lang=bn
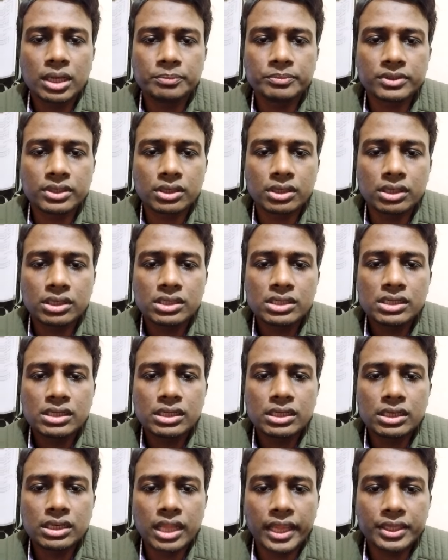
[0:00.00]
আপনারা
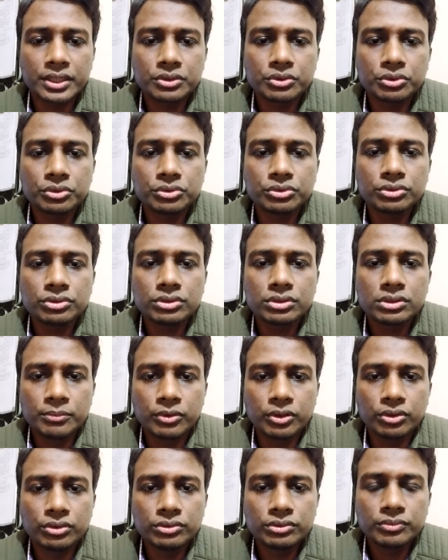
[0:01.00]
লাইক করুন
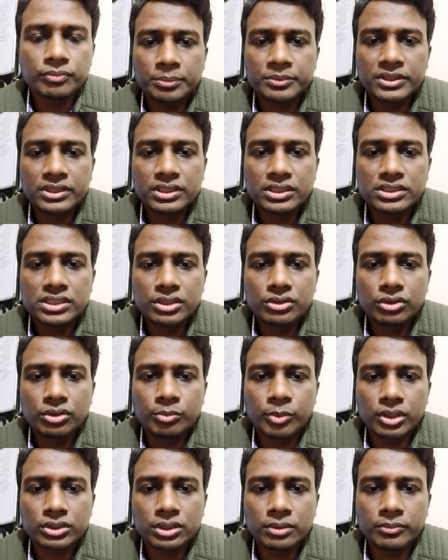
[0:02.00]
এবং আপনাদের যে
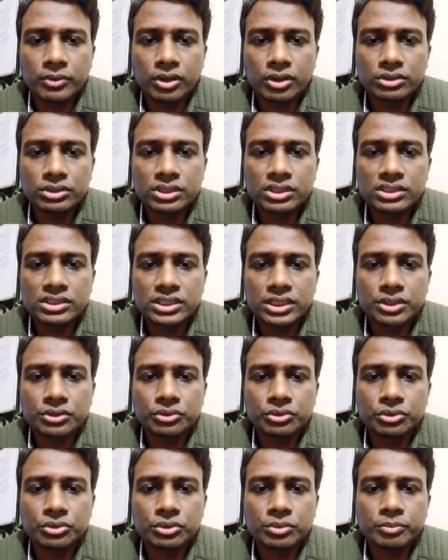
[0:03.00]
কোনো মতামত যে
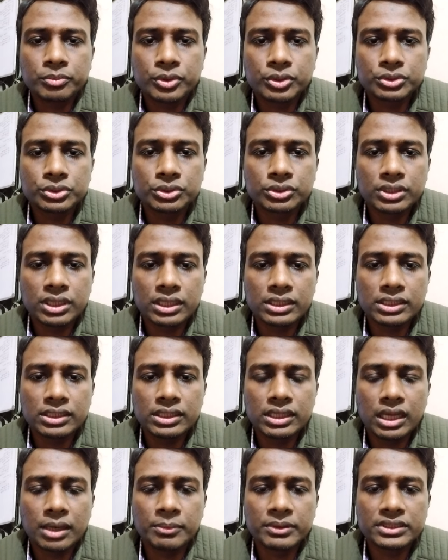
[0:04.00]
কোনো প্রশ্ন
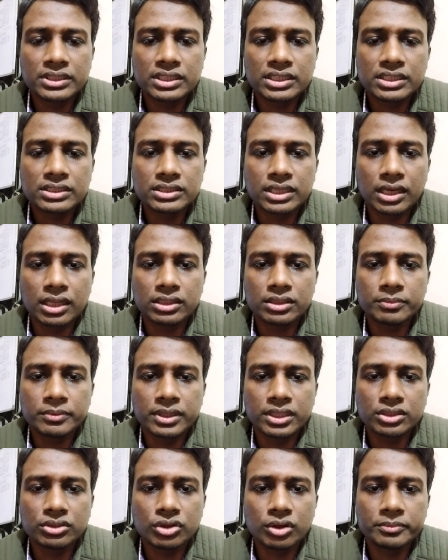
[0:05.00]
থাকলে আমাদেরকে জানাতে
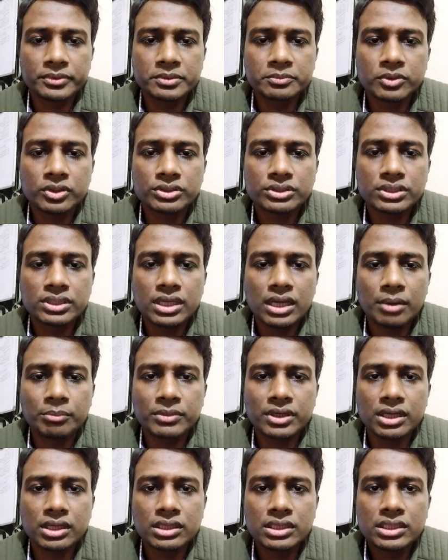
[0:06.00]
পারেন কমেন্ট বক্সে
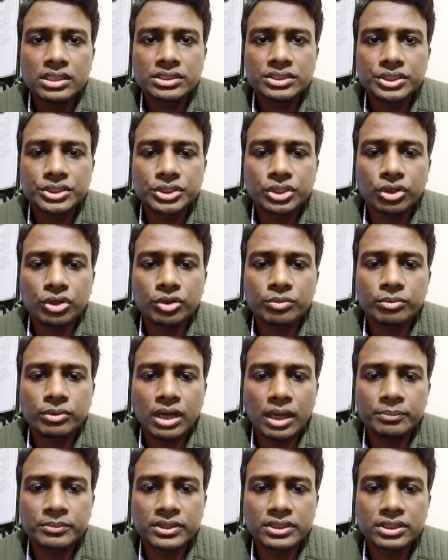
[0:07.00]
আমরা চেষ্টা করব
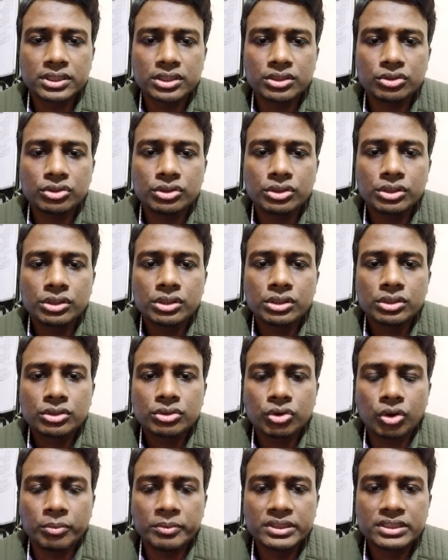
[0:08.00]
আপনাদের
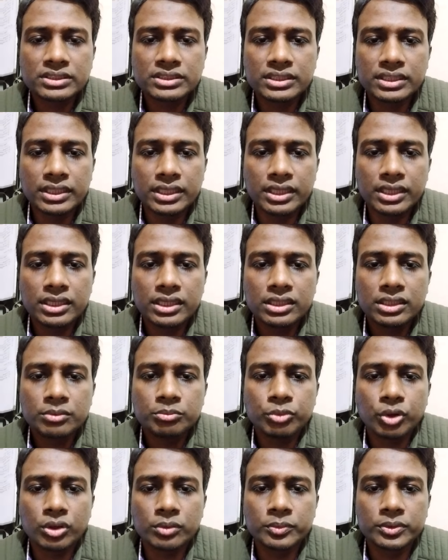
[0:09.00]
কমেন্টস নিয়ে
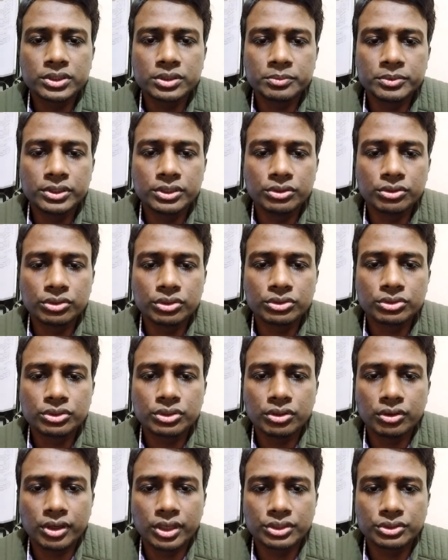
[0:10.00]
পরবর্তী ভিডিওগুলো
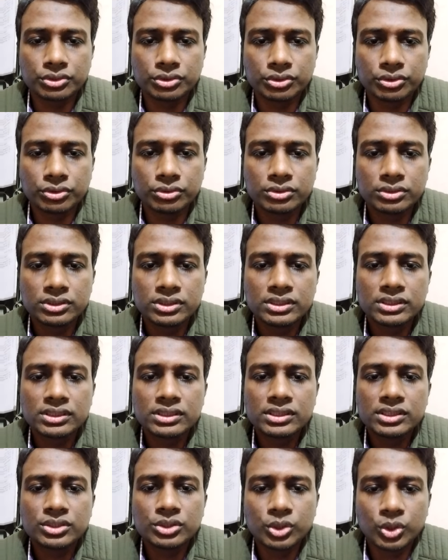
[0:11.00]
তৈরি করার জন্য
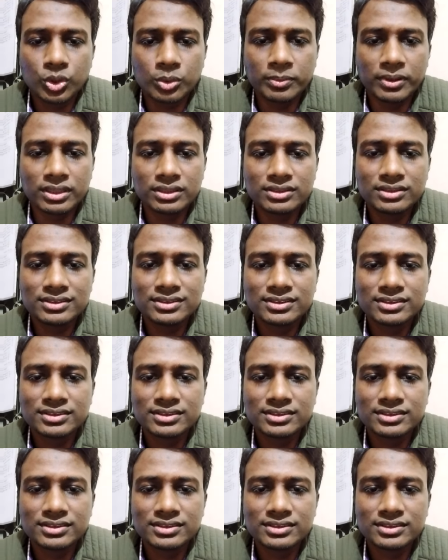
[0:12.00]
ধন্যবাদ